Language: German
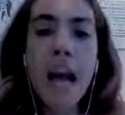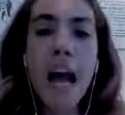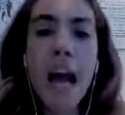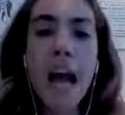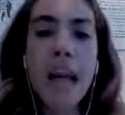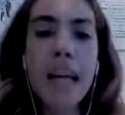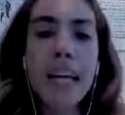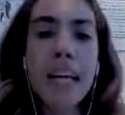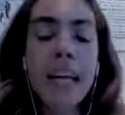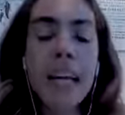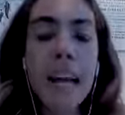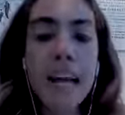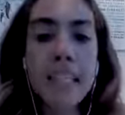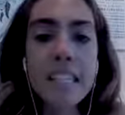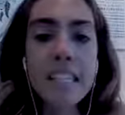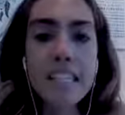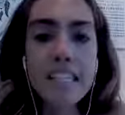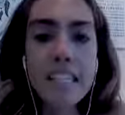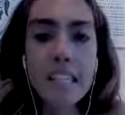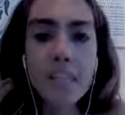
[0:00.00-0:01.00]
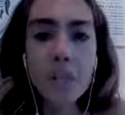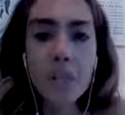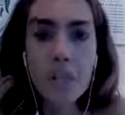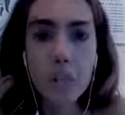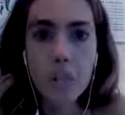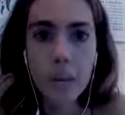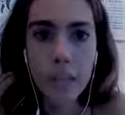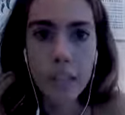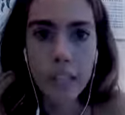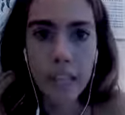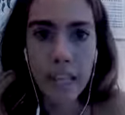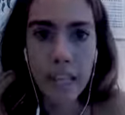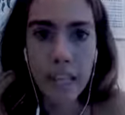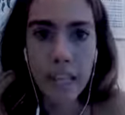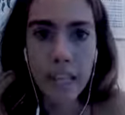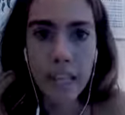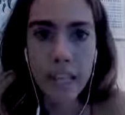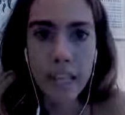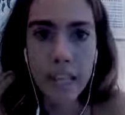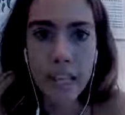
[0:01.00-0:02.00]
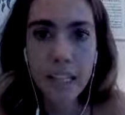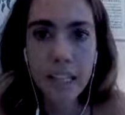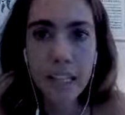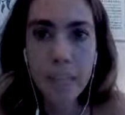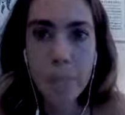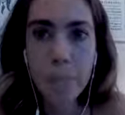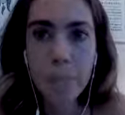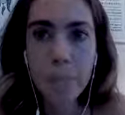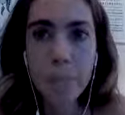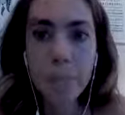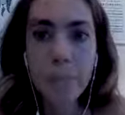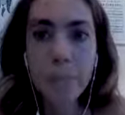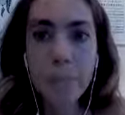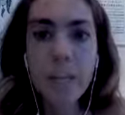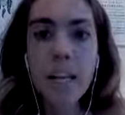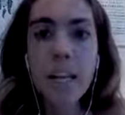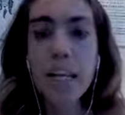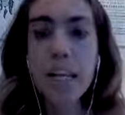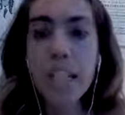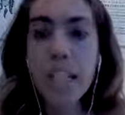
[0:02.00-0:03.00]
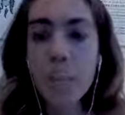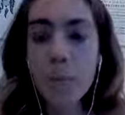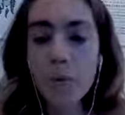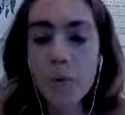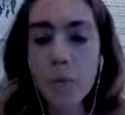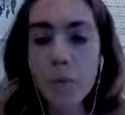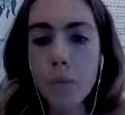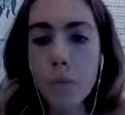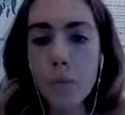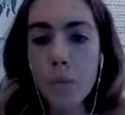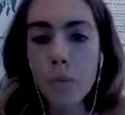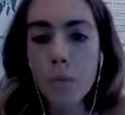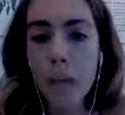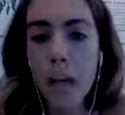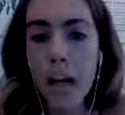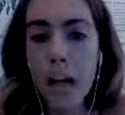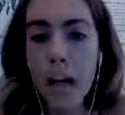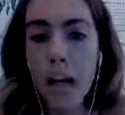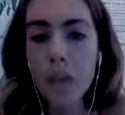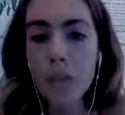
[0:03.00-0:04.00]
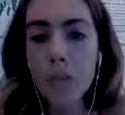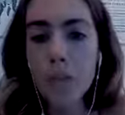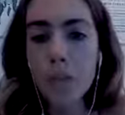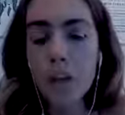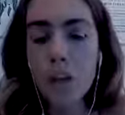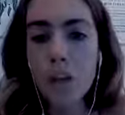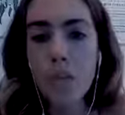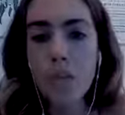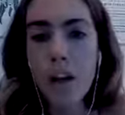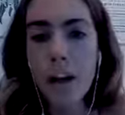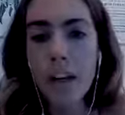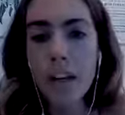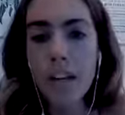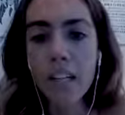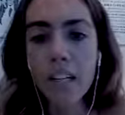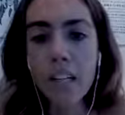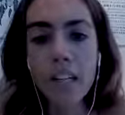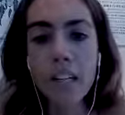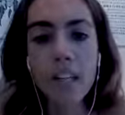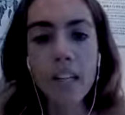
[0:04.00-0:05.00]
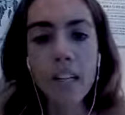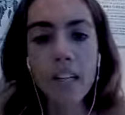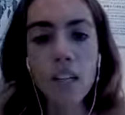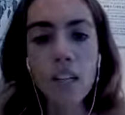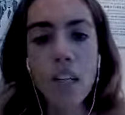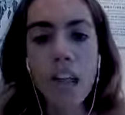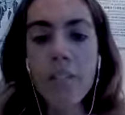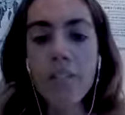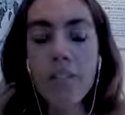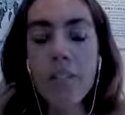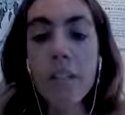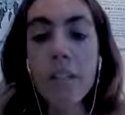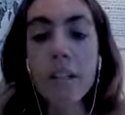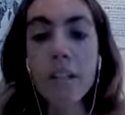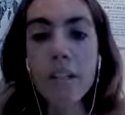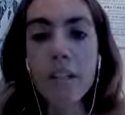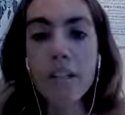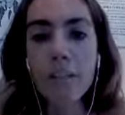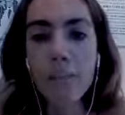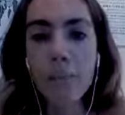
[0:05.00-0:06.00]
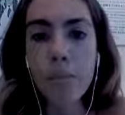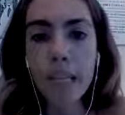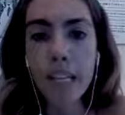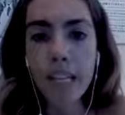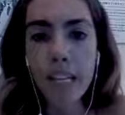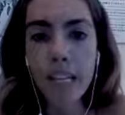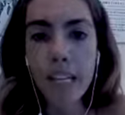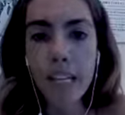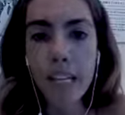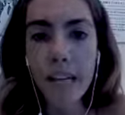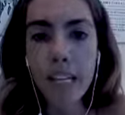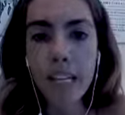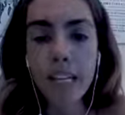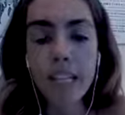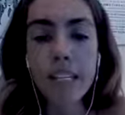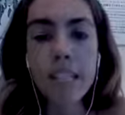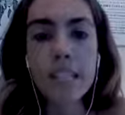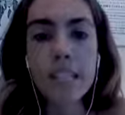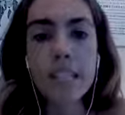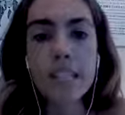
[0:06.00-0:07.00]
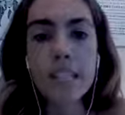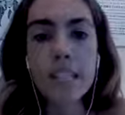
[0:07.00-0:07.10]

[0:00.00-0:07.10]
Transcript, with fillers: Eine ganz, ganz tolle Technik, mh, ähm, die du mit dem Schlaf oder die deine Schlafqualität verbessern kann, ist